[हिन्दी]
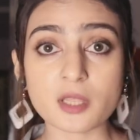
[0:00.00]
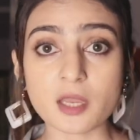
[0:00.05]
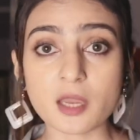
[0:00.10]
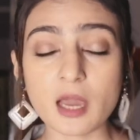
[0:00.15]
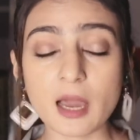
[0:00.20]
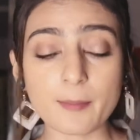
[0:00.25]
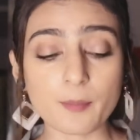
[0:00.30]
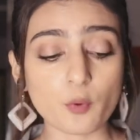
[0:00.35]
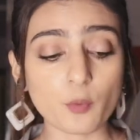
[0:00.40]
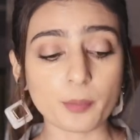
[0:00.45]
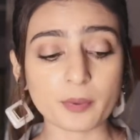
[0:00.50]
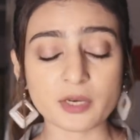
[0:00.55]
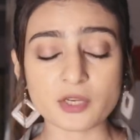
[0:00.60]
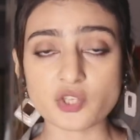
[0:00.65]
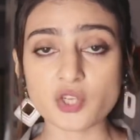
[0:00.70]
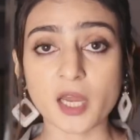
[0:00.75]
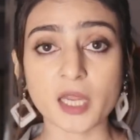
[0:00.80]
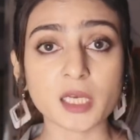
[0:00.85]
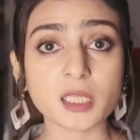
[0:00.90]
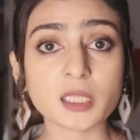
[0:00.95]
देगा आपको
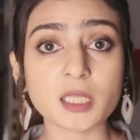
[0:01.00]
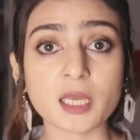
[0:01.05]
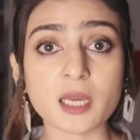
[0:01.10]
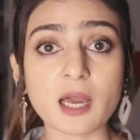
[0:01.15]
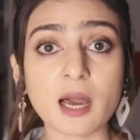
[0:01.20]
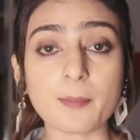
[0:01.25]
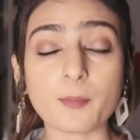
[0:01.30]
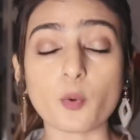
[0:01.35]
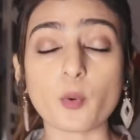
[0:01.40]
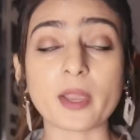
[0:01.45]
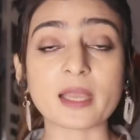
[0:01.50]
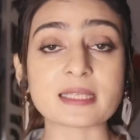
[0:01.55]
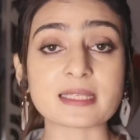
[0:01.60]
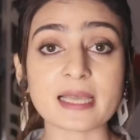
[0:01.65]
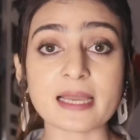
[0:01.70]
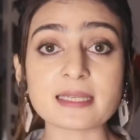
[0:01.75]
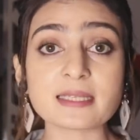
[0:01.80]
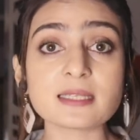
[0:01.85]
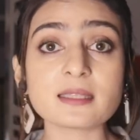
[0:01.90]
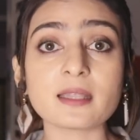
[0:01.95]
परेशानी देगा आपको
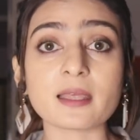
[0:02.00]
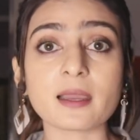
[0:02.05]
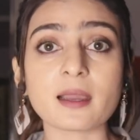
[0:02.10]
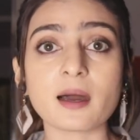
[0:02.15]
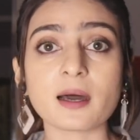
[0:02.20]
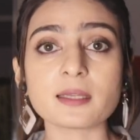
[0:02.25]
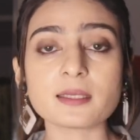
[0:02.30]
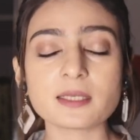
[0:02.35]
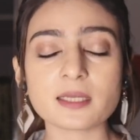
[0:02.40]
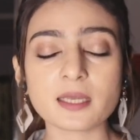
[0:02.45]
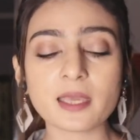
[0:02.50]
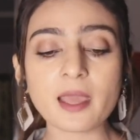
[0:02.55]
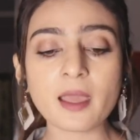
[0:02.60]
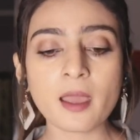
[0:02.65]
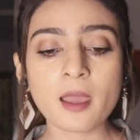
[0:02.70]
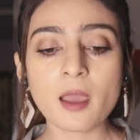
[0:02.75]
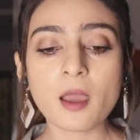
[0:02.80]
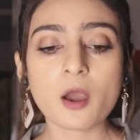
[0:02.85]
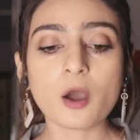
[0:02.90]
एंगजाइटी देगा ठीक है